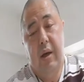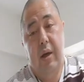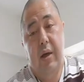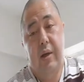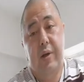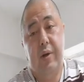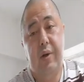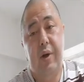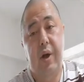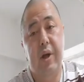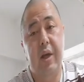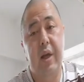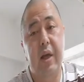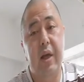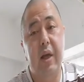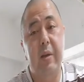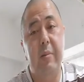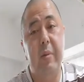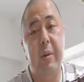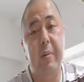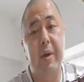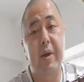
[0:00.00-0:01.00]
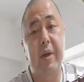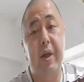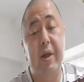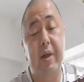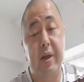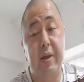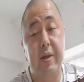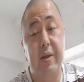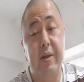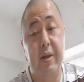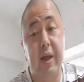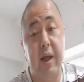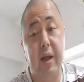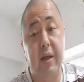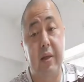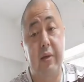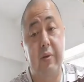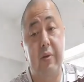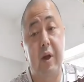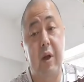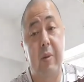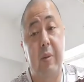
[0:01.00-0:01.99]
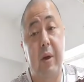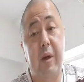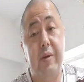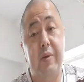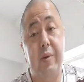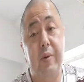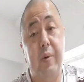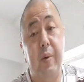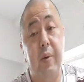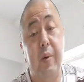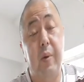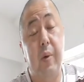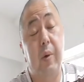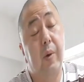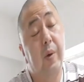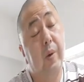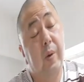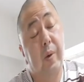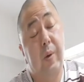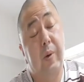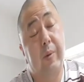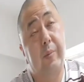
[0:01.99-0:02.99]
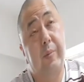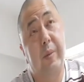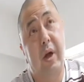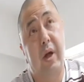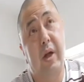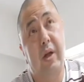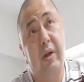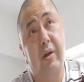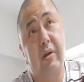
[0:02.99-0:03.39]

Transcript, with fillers: それで今までですね、例えばその、まあ、